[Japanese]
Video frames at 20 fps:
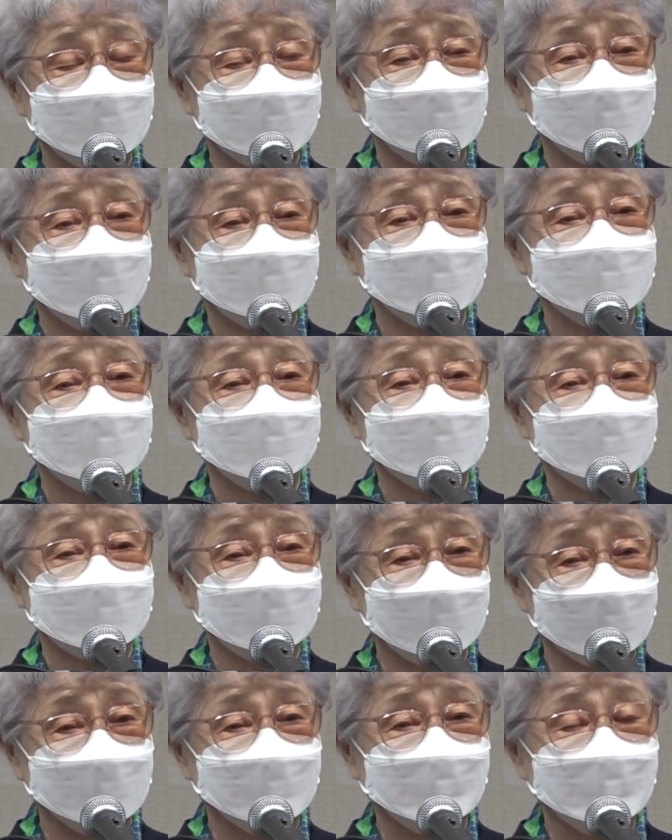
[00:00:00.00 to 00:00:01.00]
したらしいんです
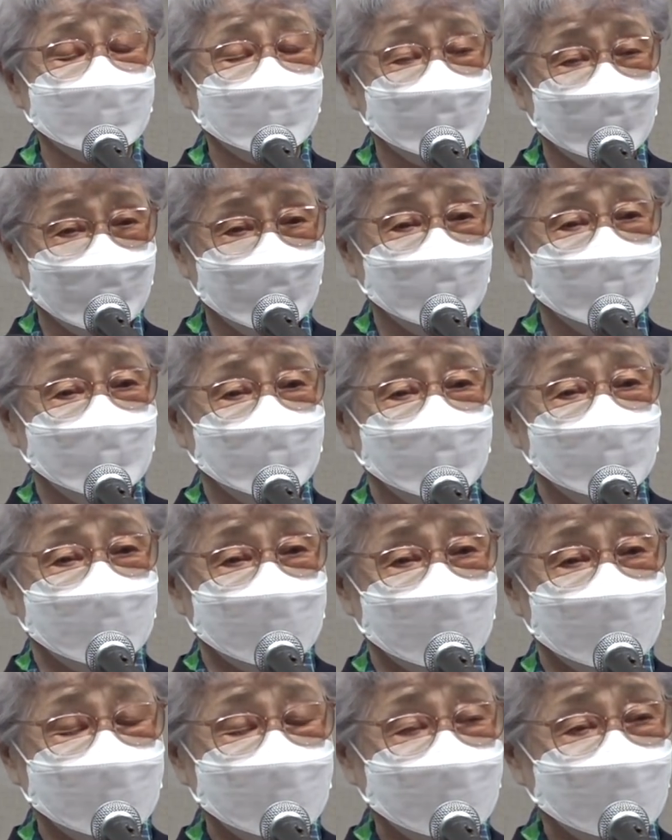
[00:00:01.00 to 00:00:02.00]
が
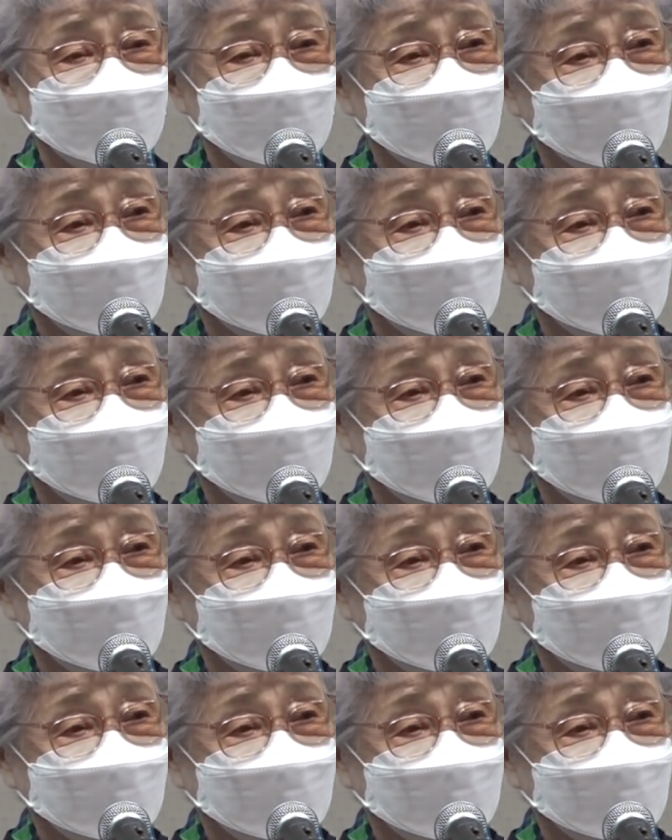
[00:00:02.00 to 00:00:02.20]
木がいっ